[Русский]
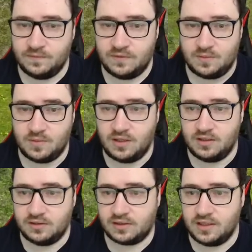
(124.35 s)

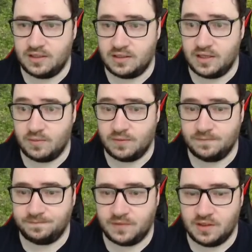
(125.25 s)
Нормальная такая тема.
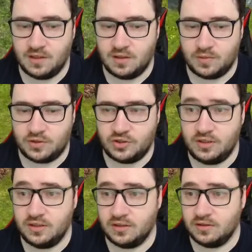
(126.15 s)

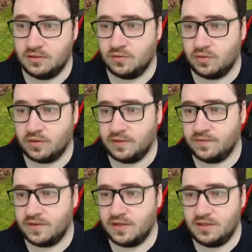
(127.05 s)
Пошли э, орки в
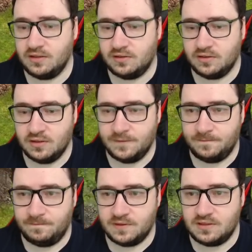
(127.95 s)
кредит,
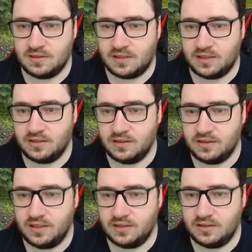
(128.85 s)
надзиратель
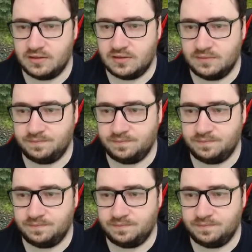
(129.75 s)
делается.